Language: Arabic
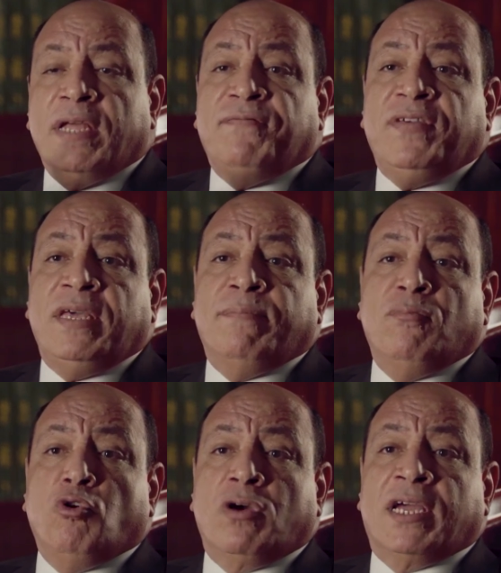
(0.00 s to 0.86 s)
في
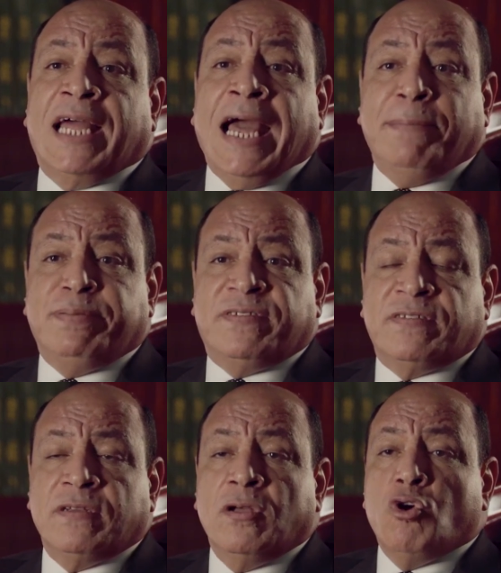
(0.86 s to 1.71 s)
ممكن
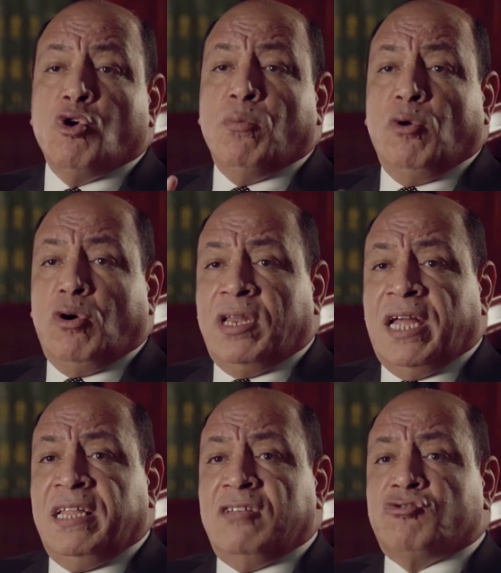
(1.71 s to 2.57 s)
حبس وممكن
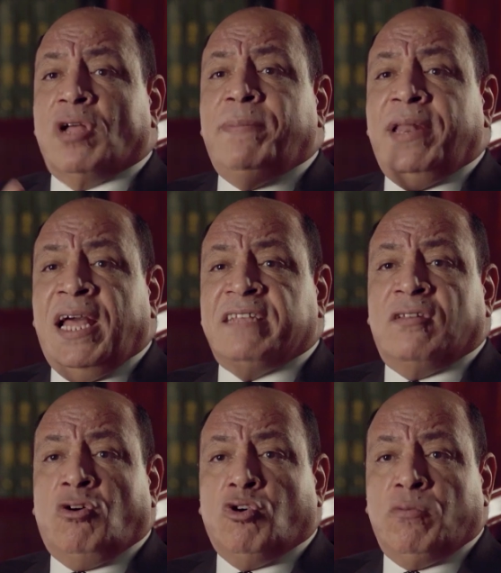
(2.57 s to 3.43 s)
أن يشتمل
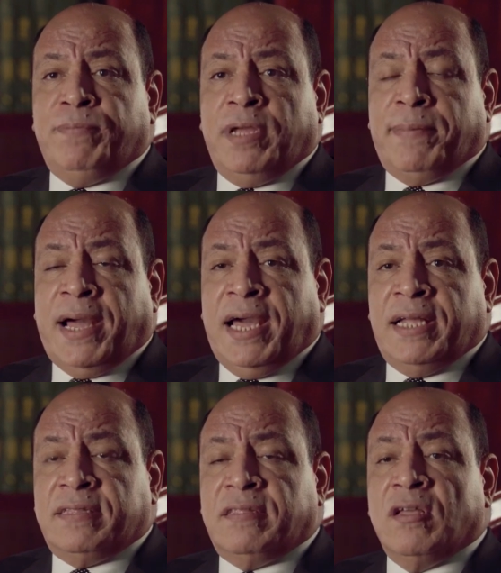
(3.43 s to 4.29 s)
هذا الحكم
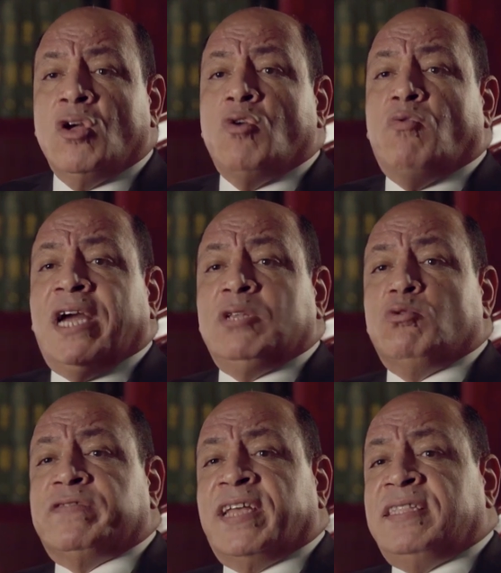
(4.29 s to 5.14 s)
بإبعاد وأن
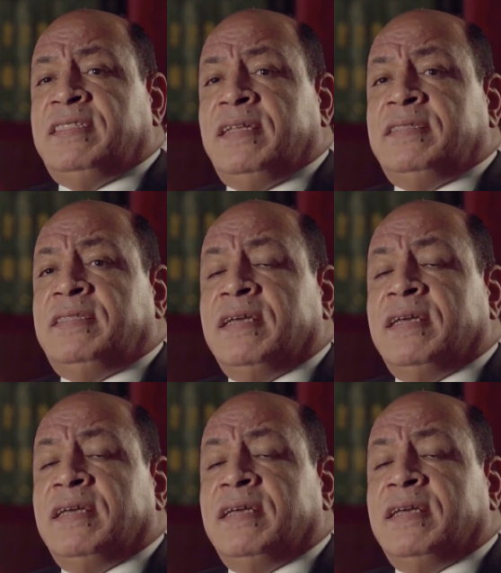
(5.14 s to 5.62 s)
يسدد